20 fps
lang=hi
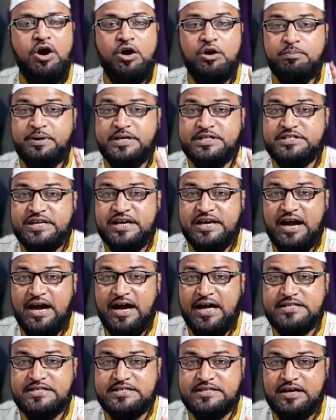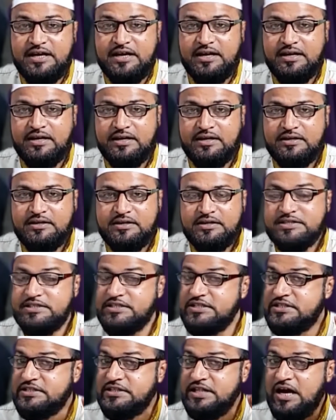और बच्चे आजकल
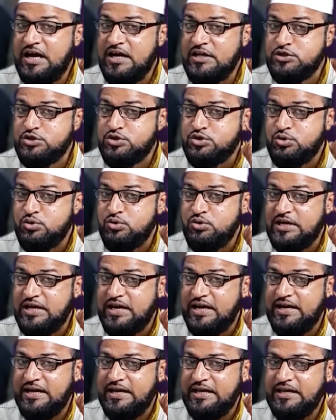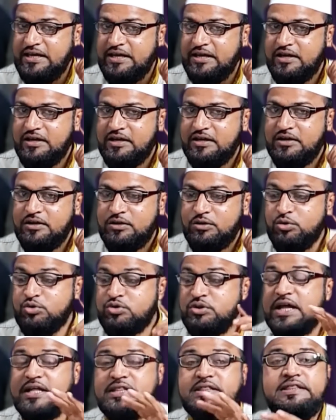जितना सुनकर नहीं
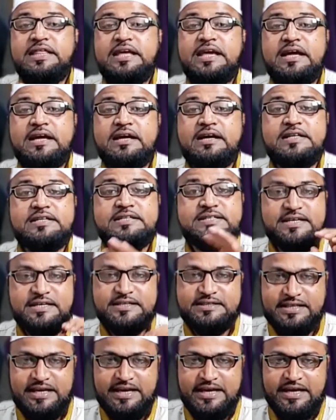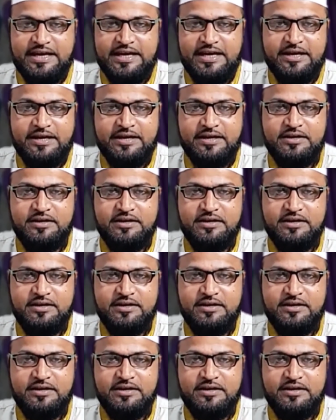उतना देखकर सीखते हैं